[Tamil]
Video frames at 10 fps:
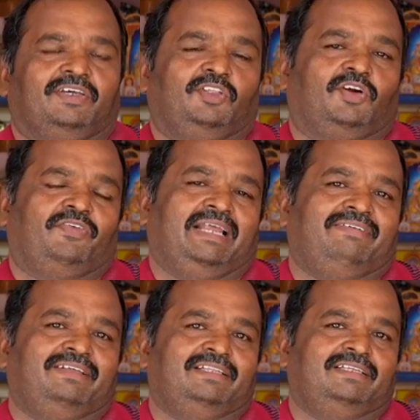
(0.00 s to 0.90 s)
இதோட விலை
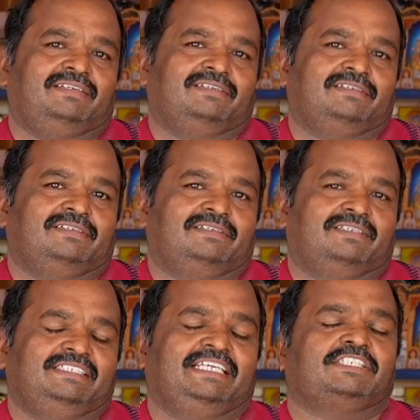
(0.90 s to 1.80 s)
வந்து
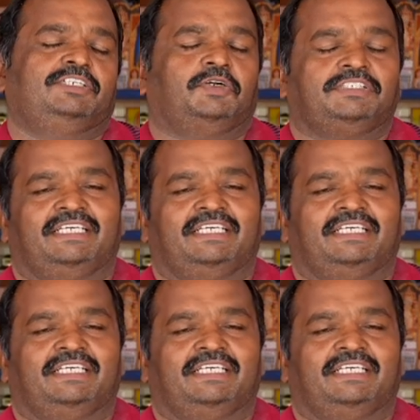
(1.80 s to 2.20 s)
ஜிஎஸ்டியோட